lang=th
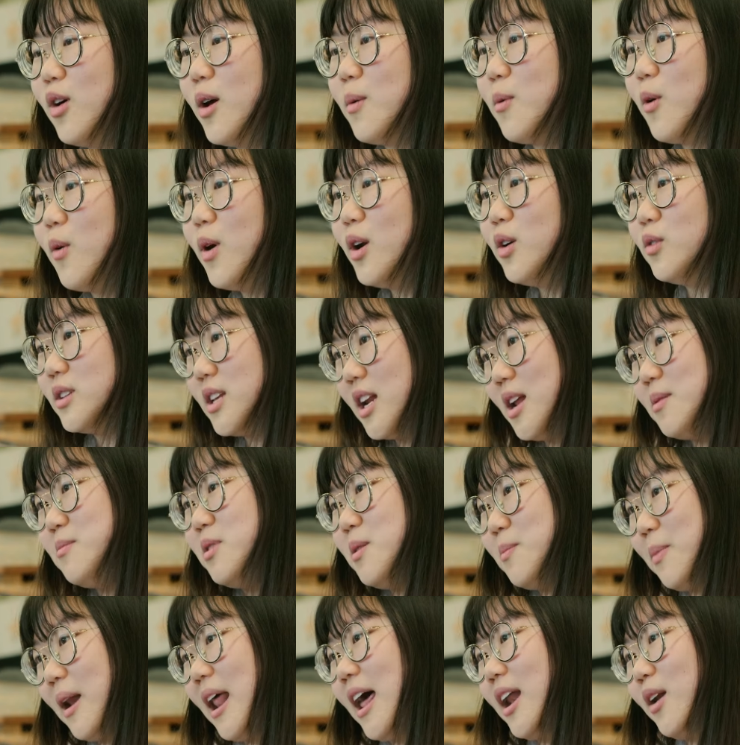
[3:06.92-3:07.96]
ด้วยเพราะว่าหนูจะได้
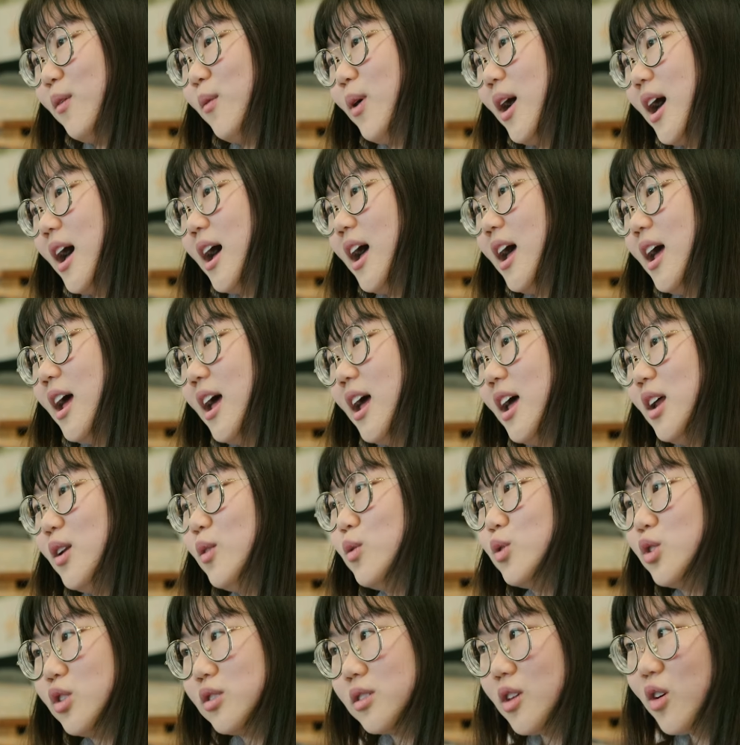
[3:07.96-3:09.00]
มีแผนว่า ห
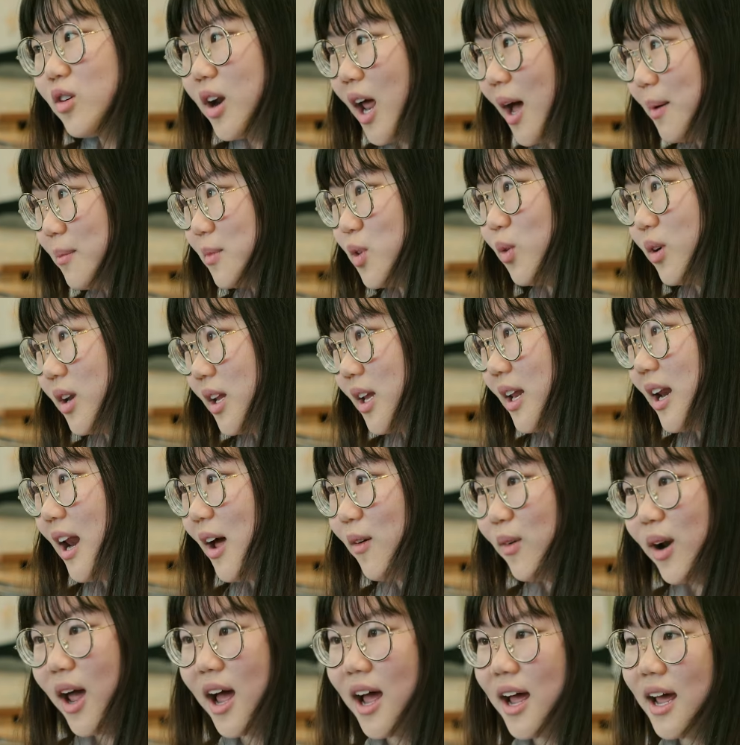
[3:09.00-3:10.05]
นูต้องทำตรงนี้
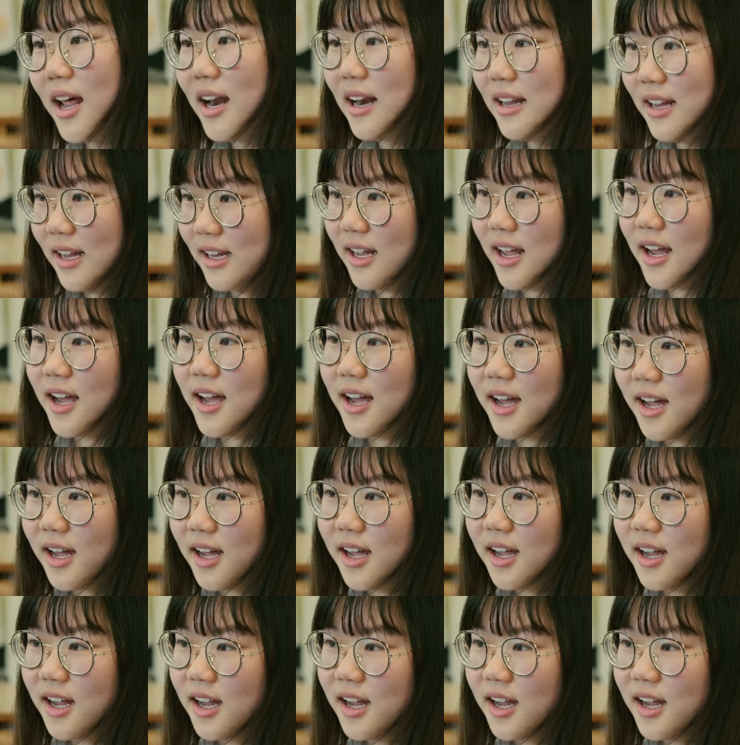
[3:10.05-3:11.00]
แล้วนะอะไรเงี้ยค่ะ